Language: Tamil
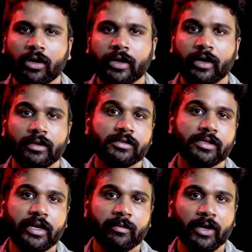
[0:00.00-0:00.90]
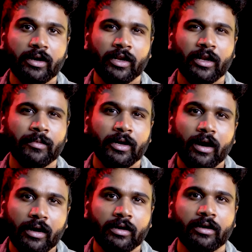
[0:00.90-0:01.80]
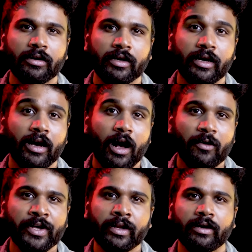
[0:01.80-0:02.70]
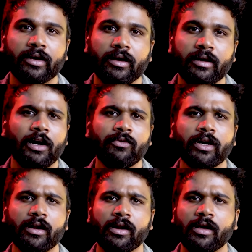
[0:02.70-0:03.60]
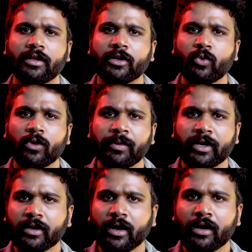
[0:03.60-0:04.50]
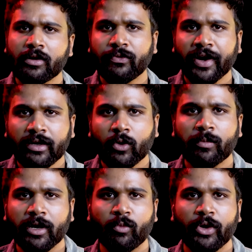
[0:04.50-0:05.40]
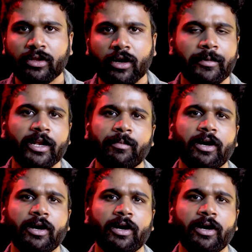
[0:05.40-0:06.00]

உடனடியா அந்த சிட்டி மக்கள் எல்லாமே அலர்ட் ஆகி அவேர் ஆகி அவங்களால அந்த குறிப்பிட்ட காரை ஃபைண்ட் அவுட் பண்ண முடியுதா அப்படின்னு